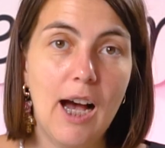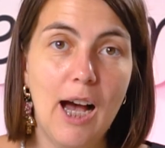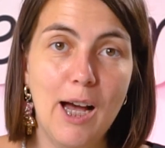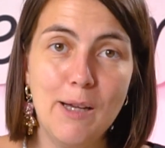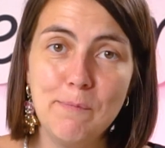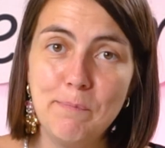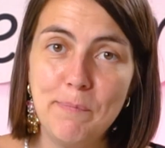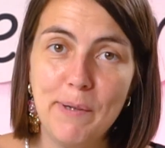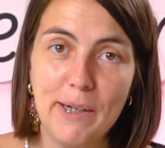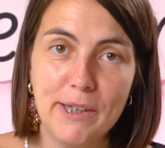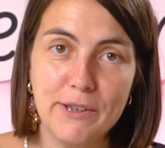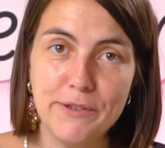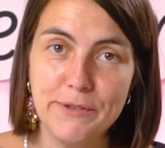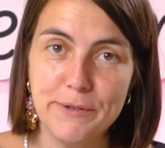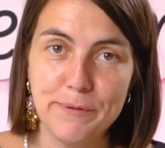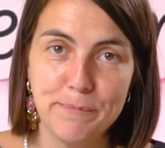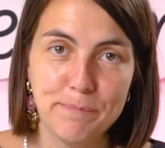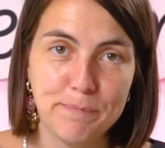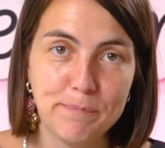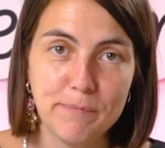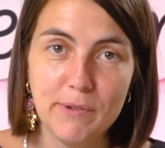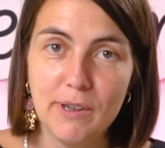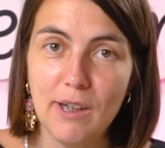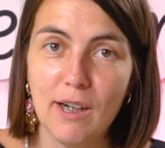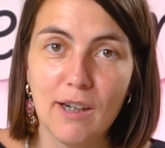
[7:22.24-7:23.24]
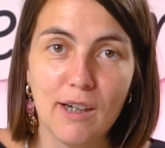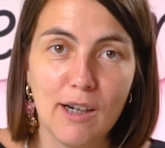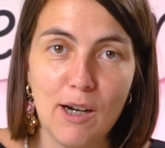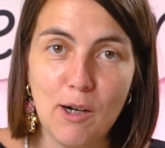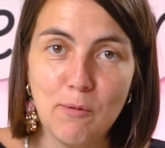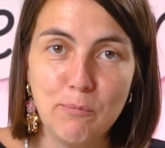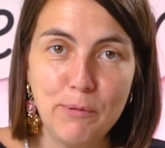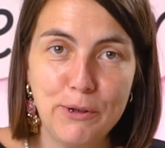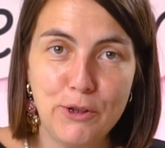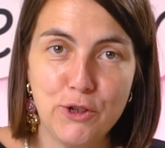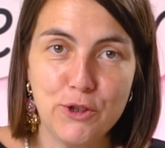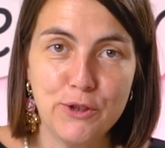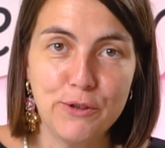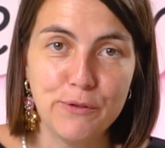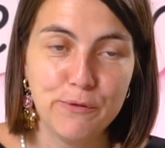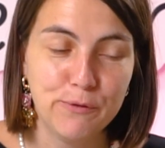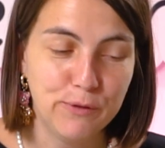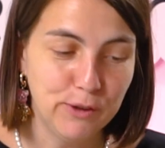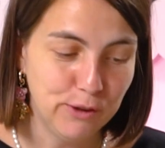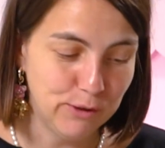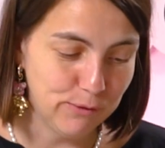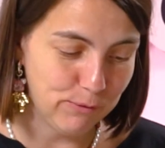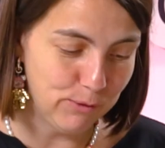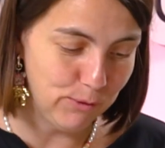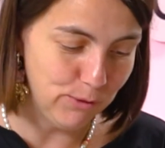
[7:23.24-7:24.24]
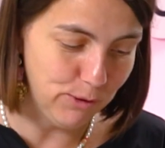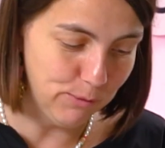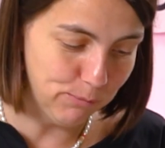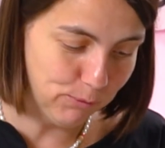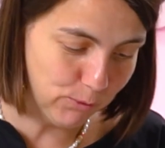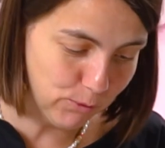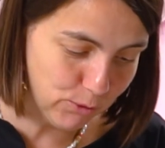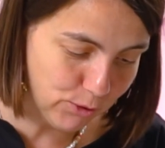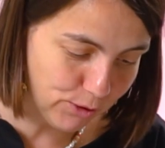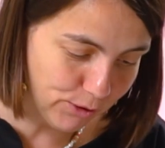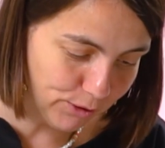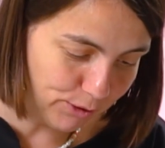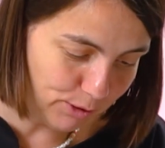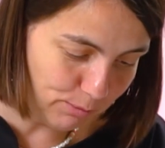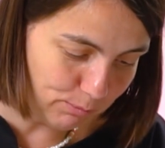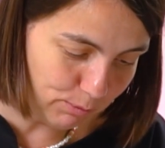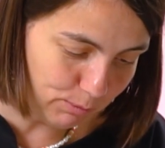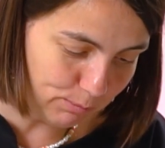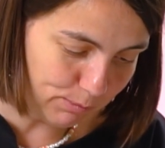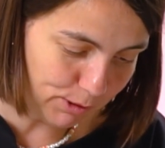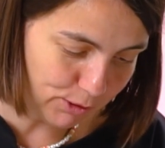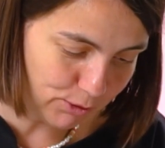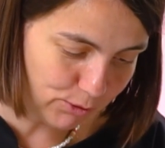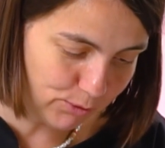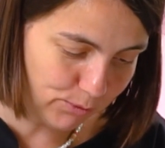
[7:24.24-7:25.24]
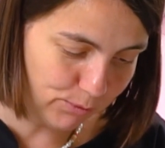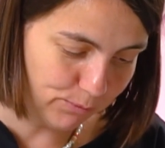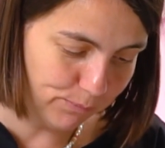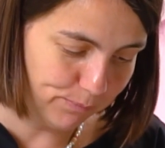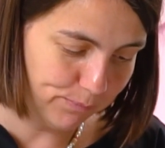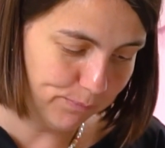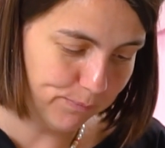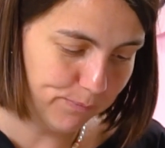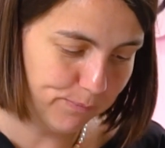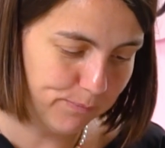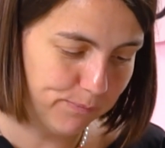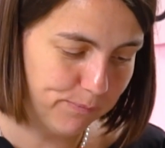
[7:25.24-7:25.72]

Опять, как обычно, выдавлю немножко на бумажку